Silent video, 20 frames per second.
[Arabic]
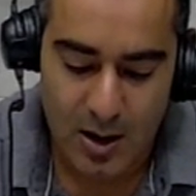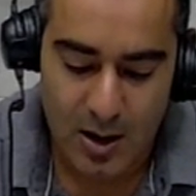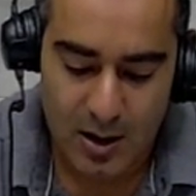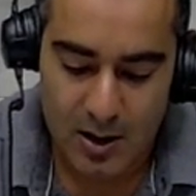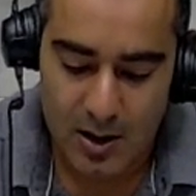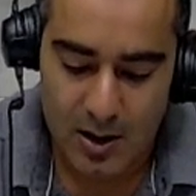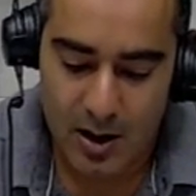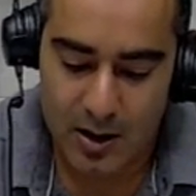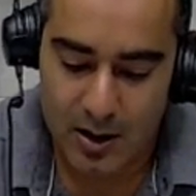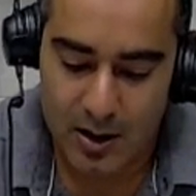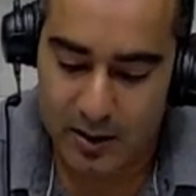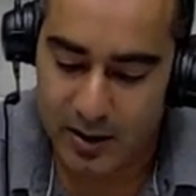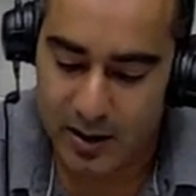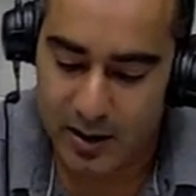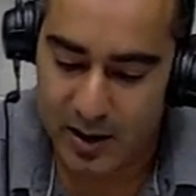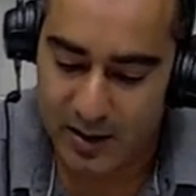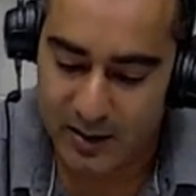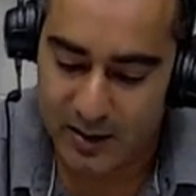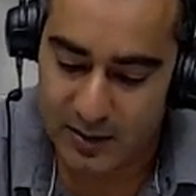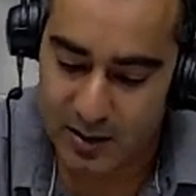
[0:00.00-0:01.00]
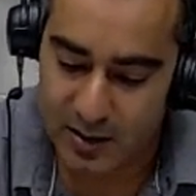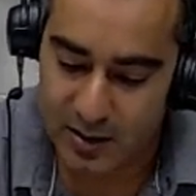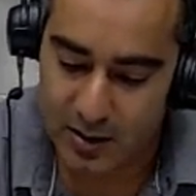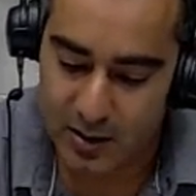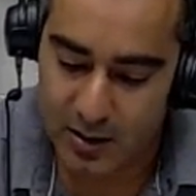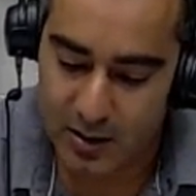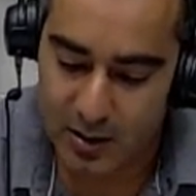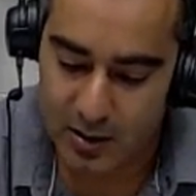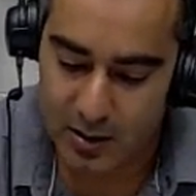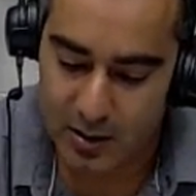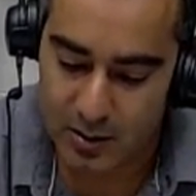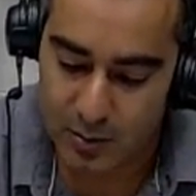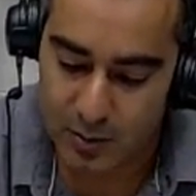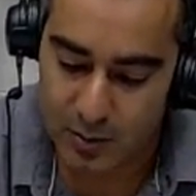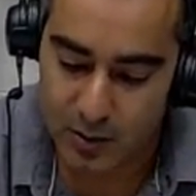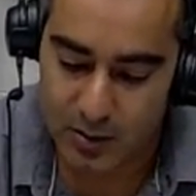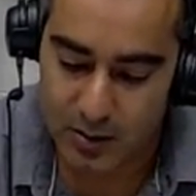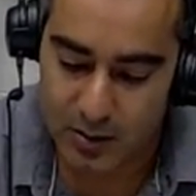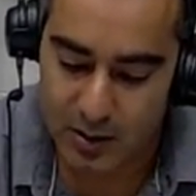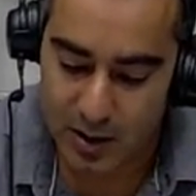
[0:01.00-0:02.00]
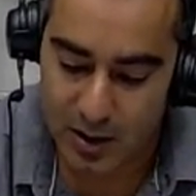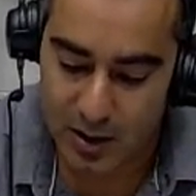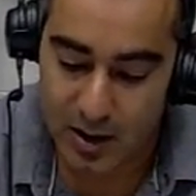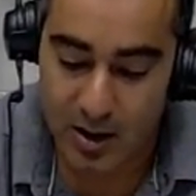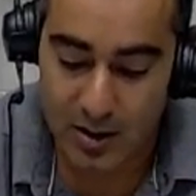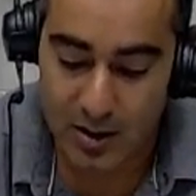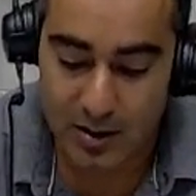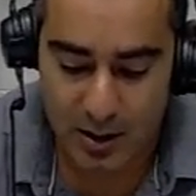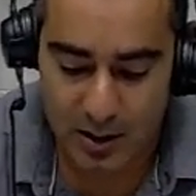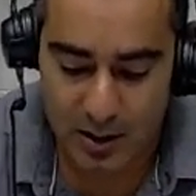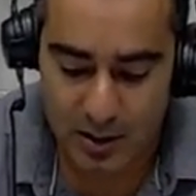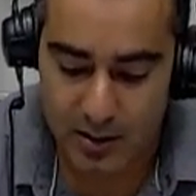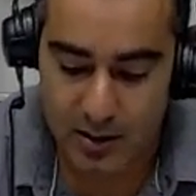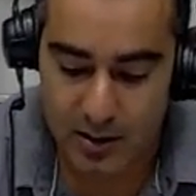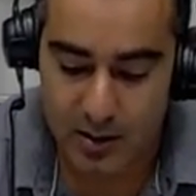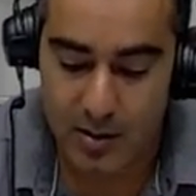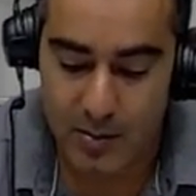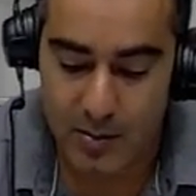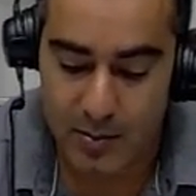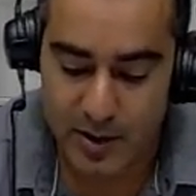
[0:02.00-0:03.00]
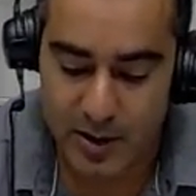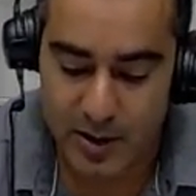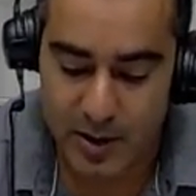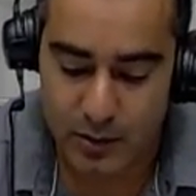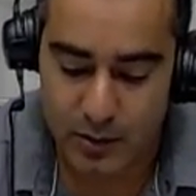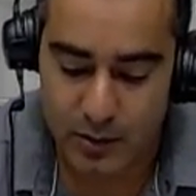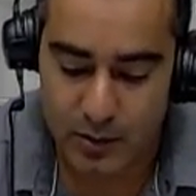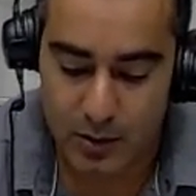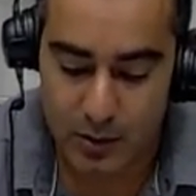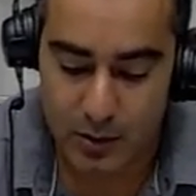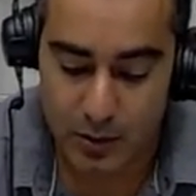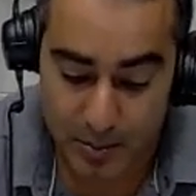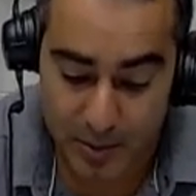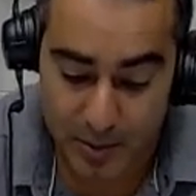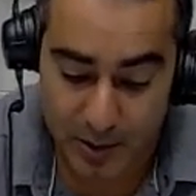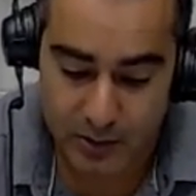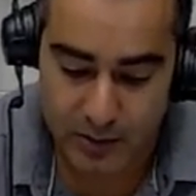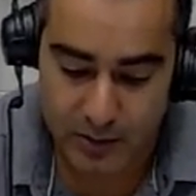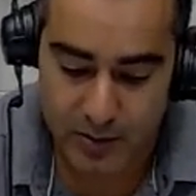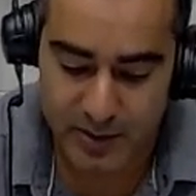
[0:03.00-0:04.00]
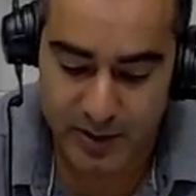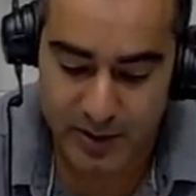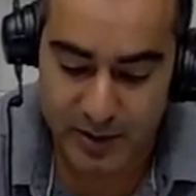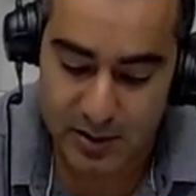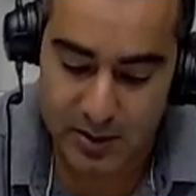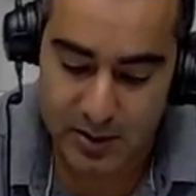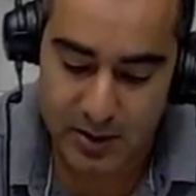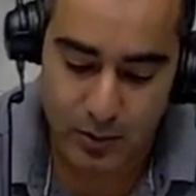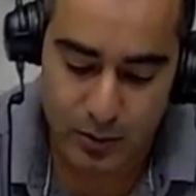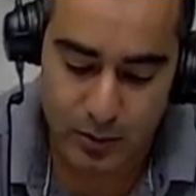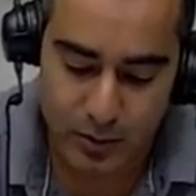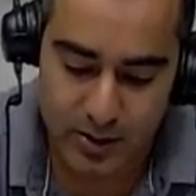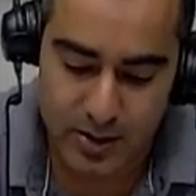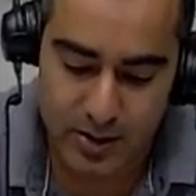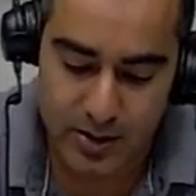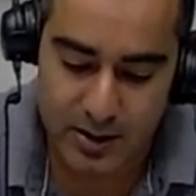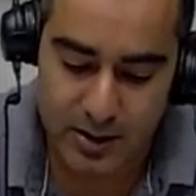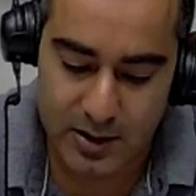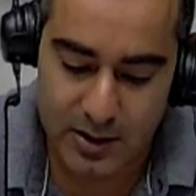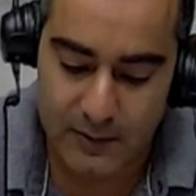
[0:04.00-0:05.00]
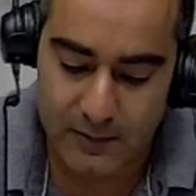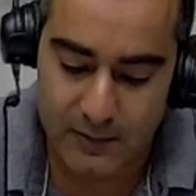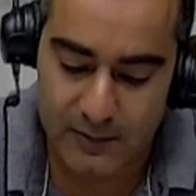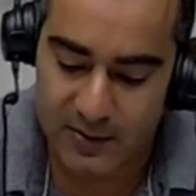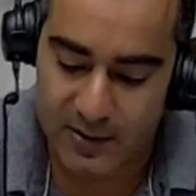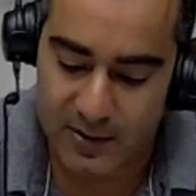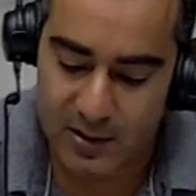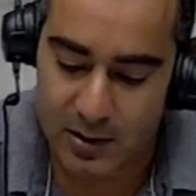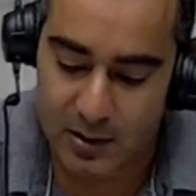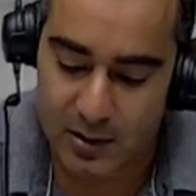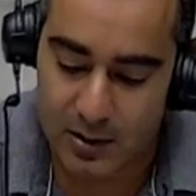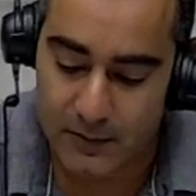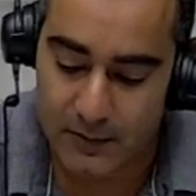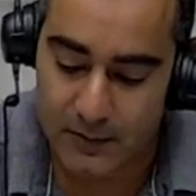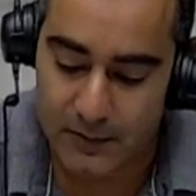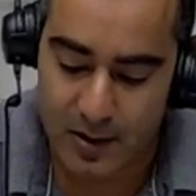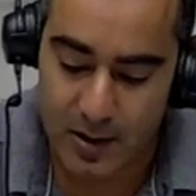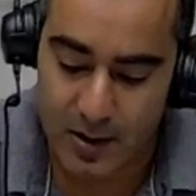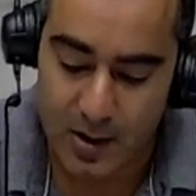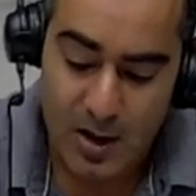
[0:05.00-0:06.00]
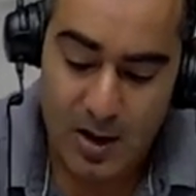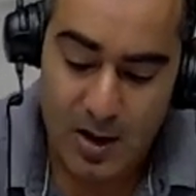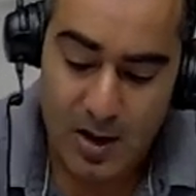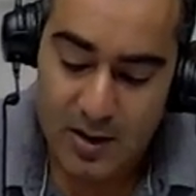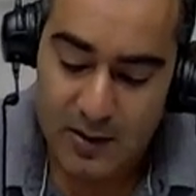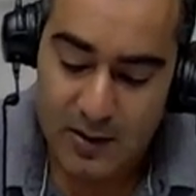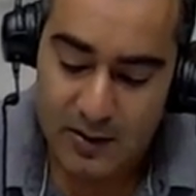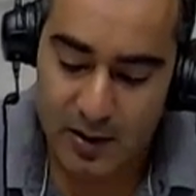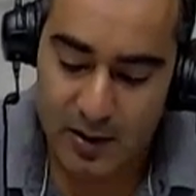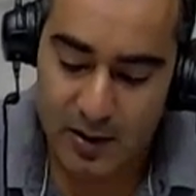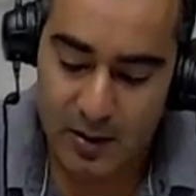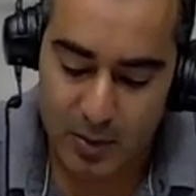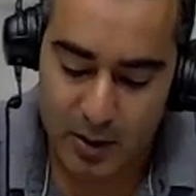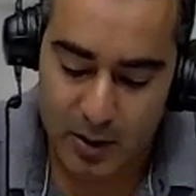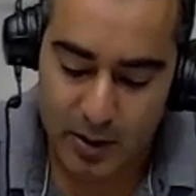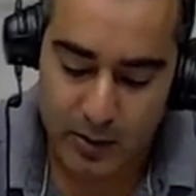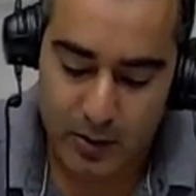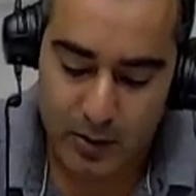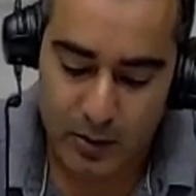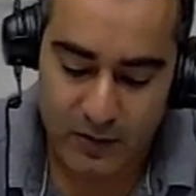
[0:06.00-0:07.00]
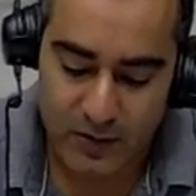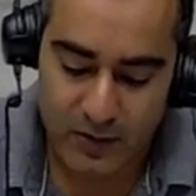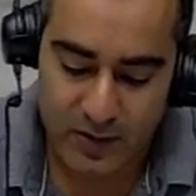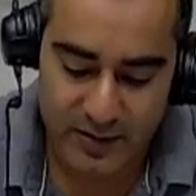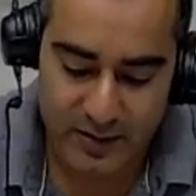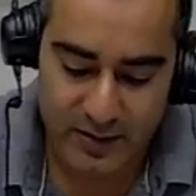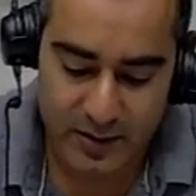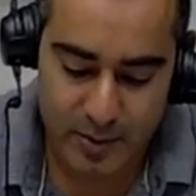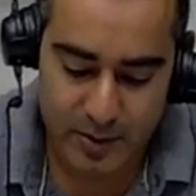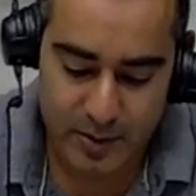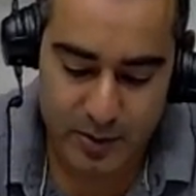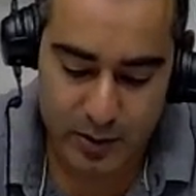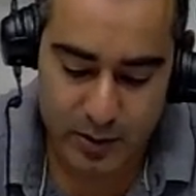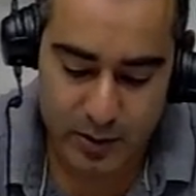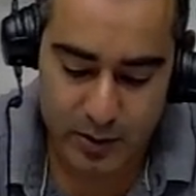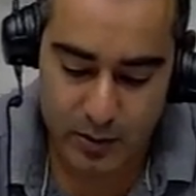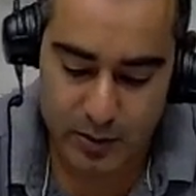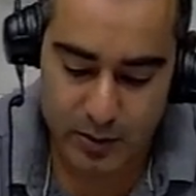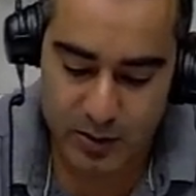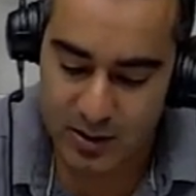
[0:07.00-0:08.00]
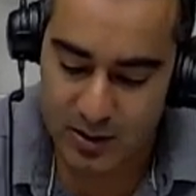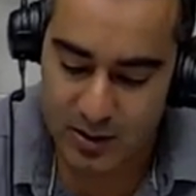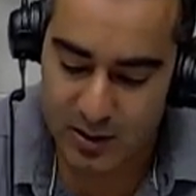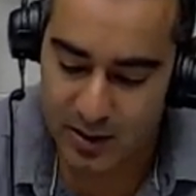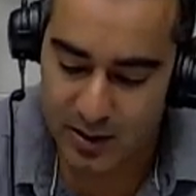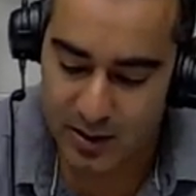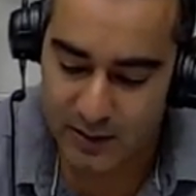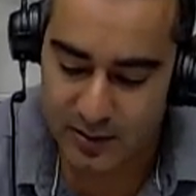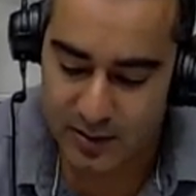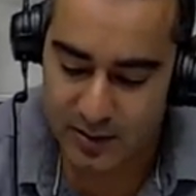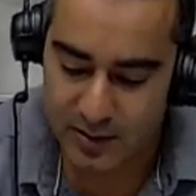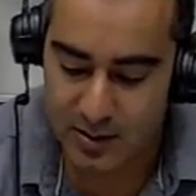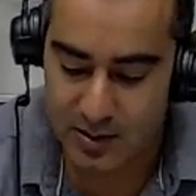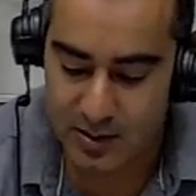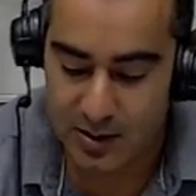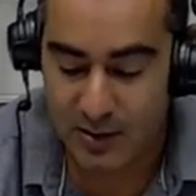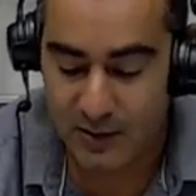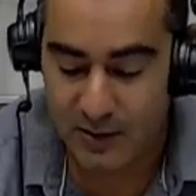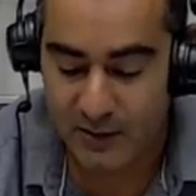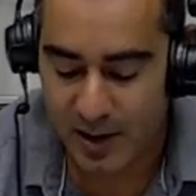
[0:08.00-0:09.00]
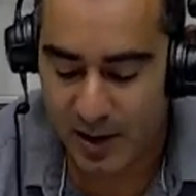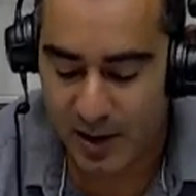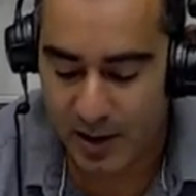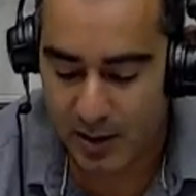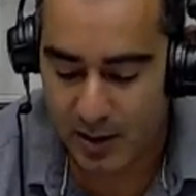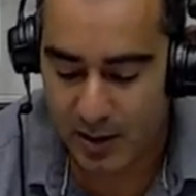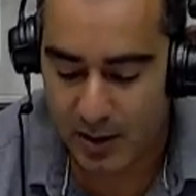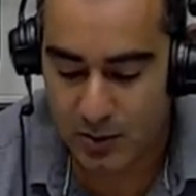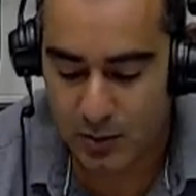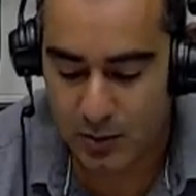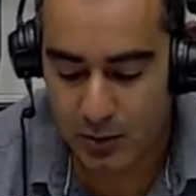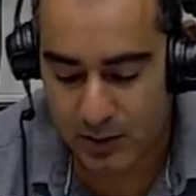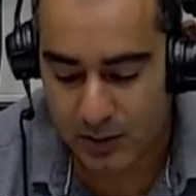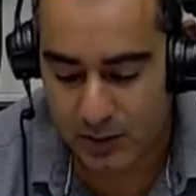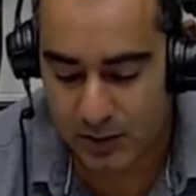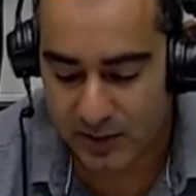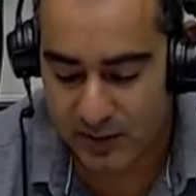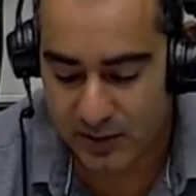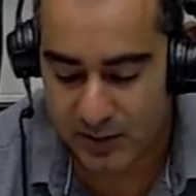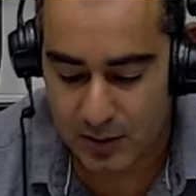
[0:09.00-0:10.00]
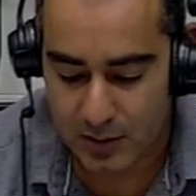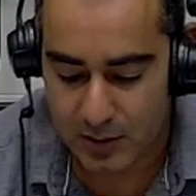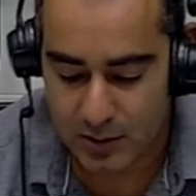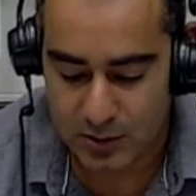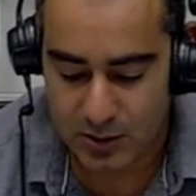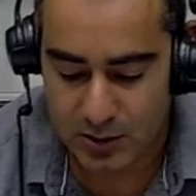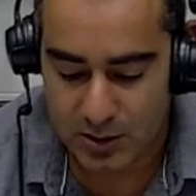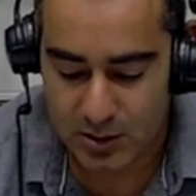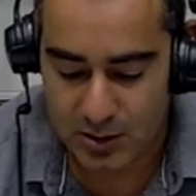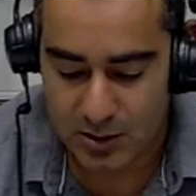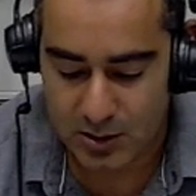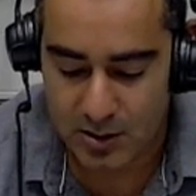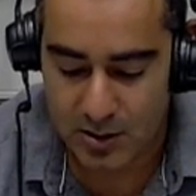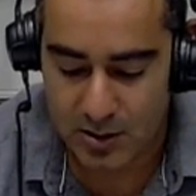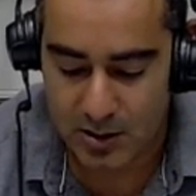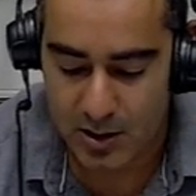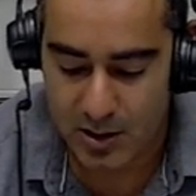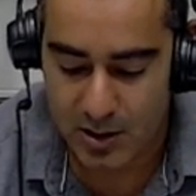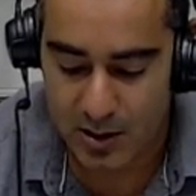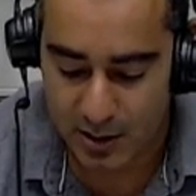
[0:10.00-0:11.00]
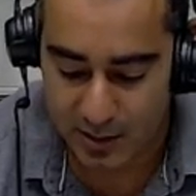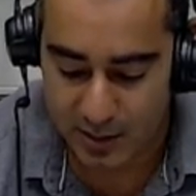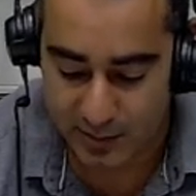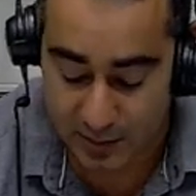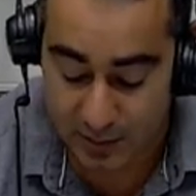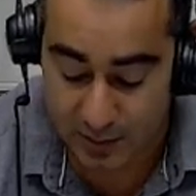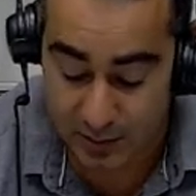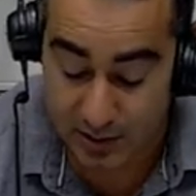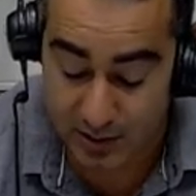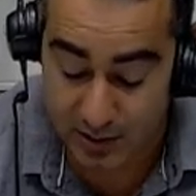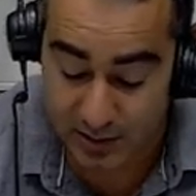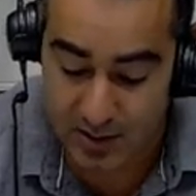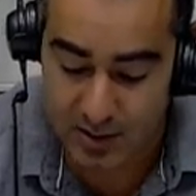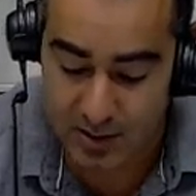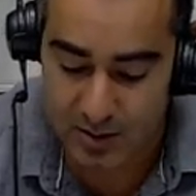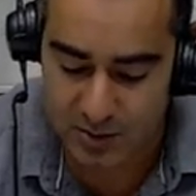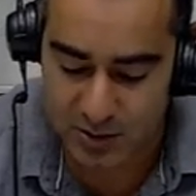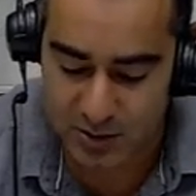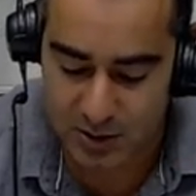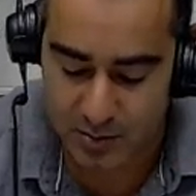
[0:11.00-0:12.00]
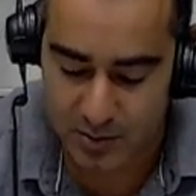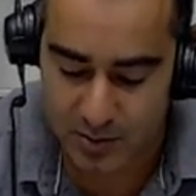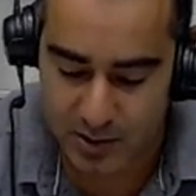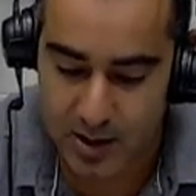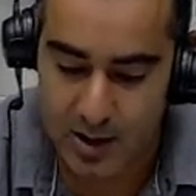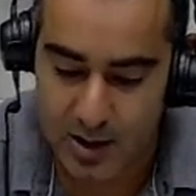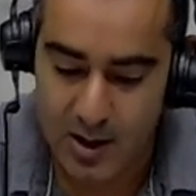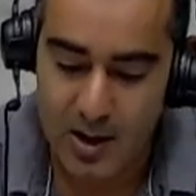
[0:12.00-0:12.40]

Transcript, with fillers: يغلن العسكر نطمرت نغ أدرن 174 كيلو كيلو نلكي خصها تتف صل مروك في الحساب نوانا ونت نغلفت الدفاع في 26 آه، ناقص 36 يمجر من